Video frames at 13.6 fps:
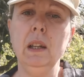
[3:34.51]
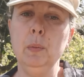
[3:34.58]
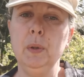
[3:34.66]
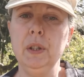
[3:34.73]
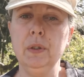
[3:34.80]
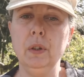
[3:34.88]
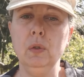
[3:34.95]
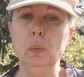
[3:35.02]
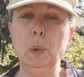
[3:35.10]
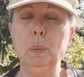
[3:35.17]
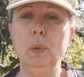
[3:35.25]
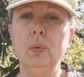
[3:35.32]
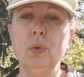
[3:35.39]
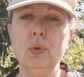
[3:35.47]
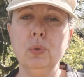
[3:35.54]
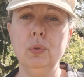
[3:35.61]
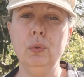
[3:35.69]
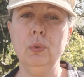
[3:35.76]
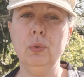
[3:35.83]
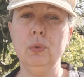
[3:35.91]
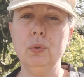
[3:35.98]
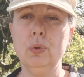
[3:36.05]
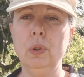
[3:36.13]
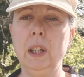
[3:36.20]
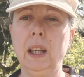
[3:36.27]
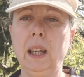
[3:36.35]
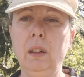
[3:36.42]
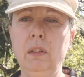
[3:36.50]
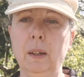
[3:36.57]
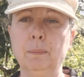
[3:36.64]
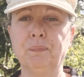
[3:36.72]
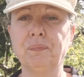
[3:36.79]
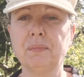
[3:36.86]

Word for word: et l'épisode au moment où je l'écrivais.